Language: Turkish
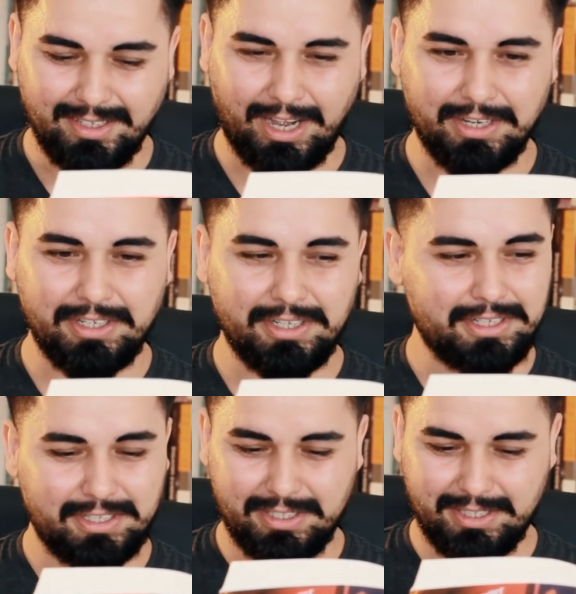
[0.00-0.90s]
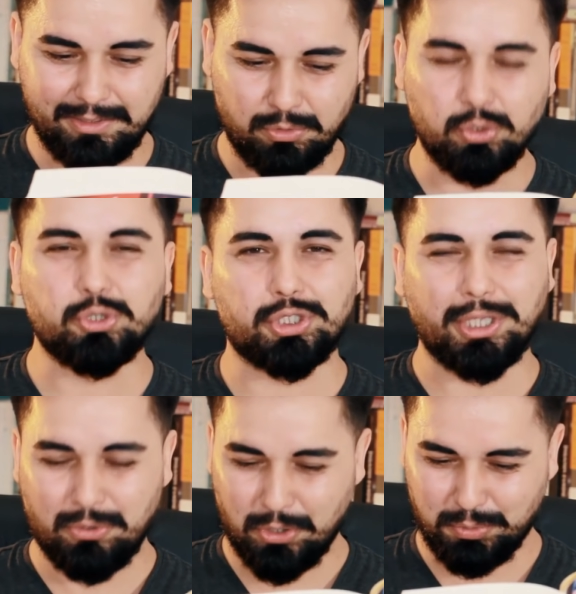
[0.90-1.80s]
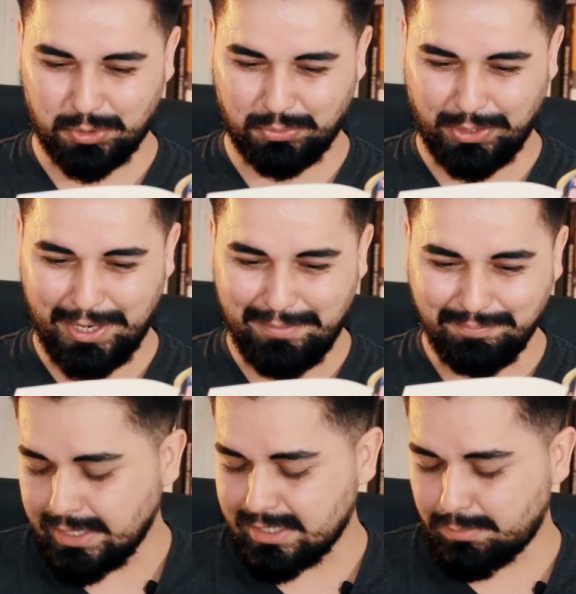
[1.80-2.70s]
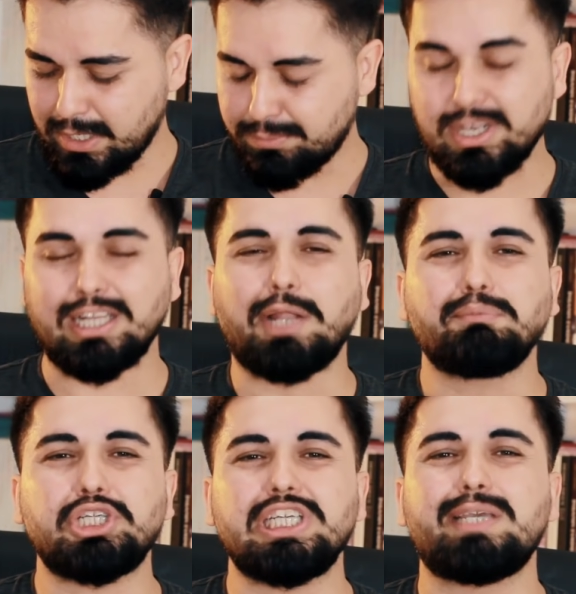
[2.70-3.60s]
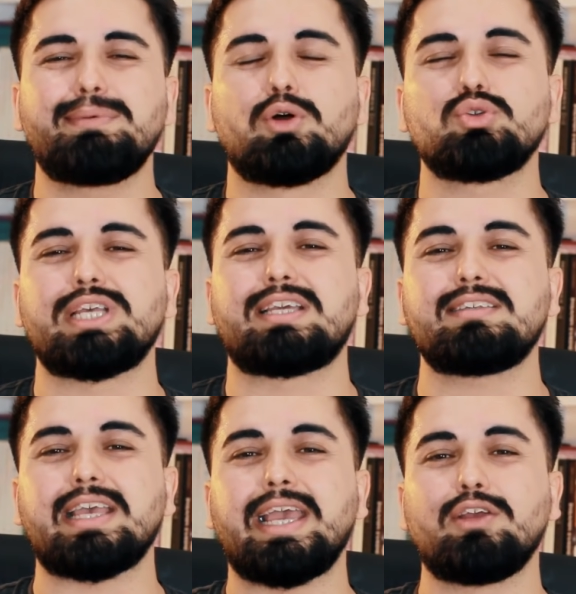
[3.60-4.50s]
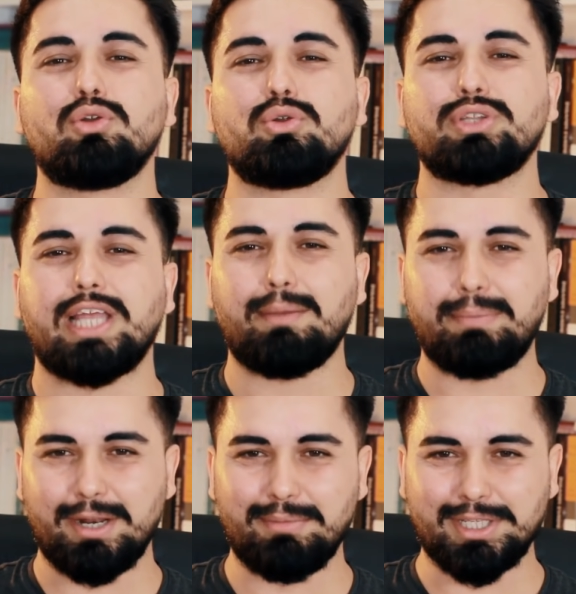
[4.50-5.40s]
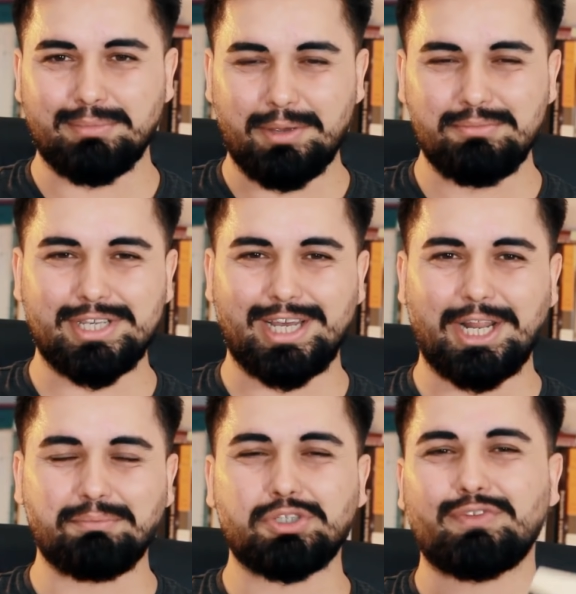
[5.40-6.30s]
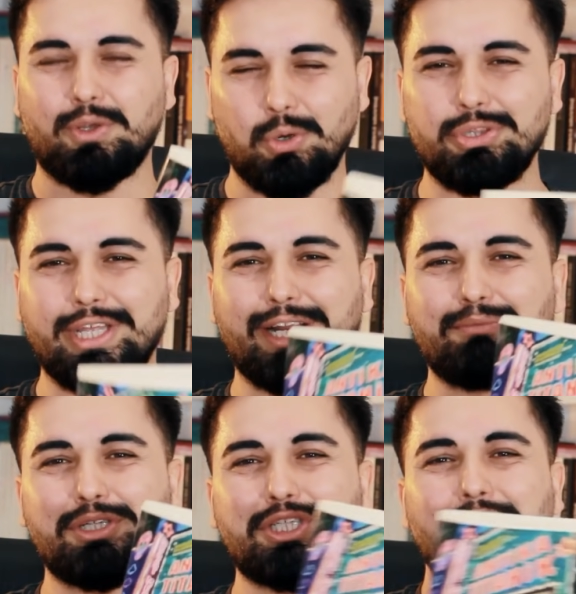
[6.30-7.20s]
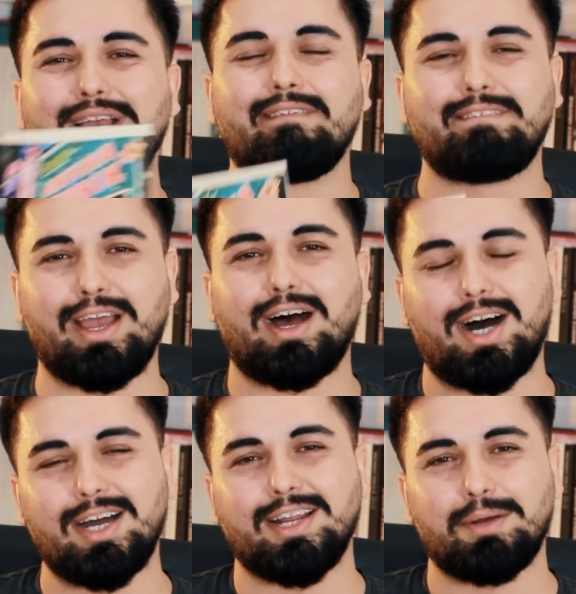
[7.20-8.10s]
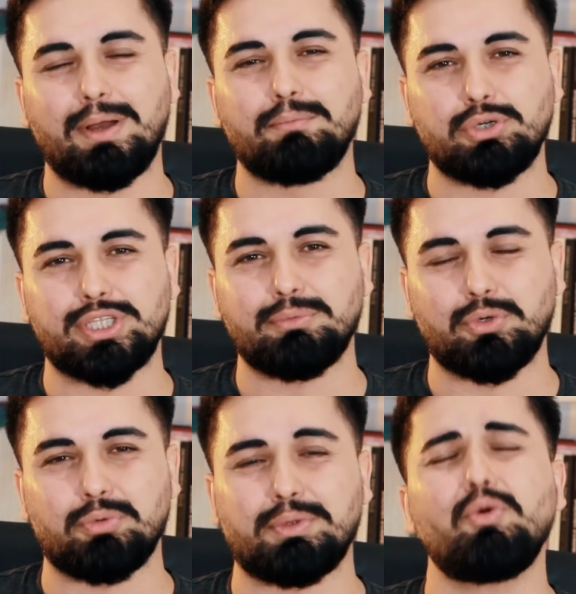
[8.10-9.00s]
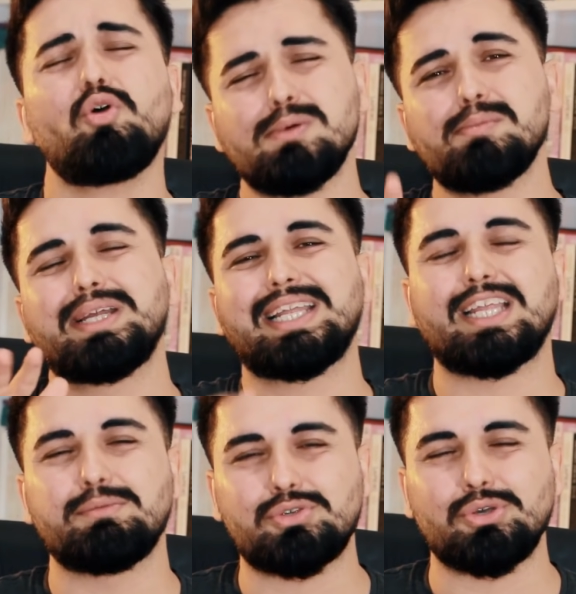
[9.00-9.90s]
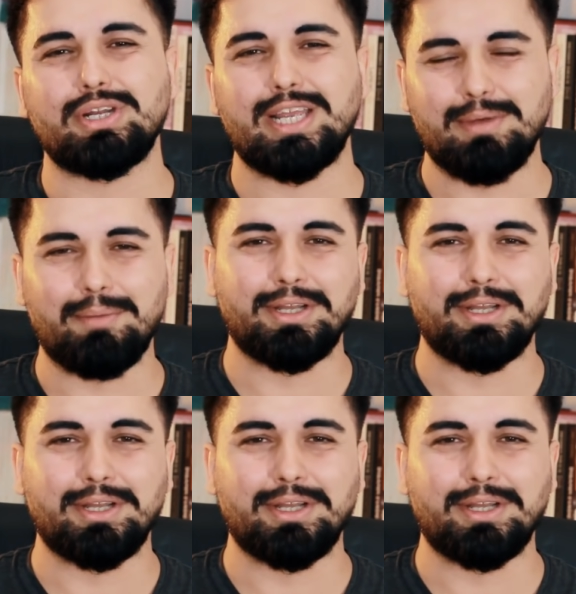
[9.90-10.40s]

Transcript: Yani gülücük de koymuş buraya. Ne zaman imzalanmış? 2018 Eylül'ünde benim adıma imzalanmış ve gönderilmiş ve hala ben bu kitabı okumadım. Okumama nedenimi söyleyeyim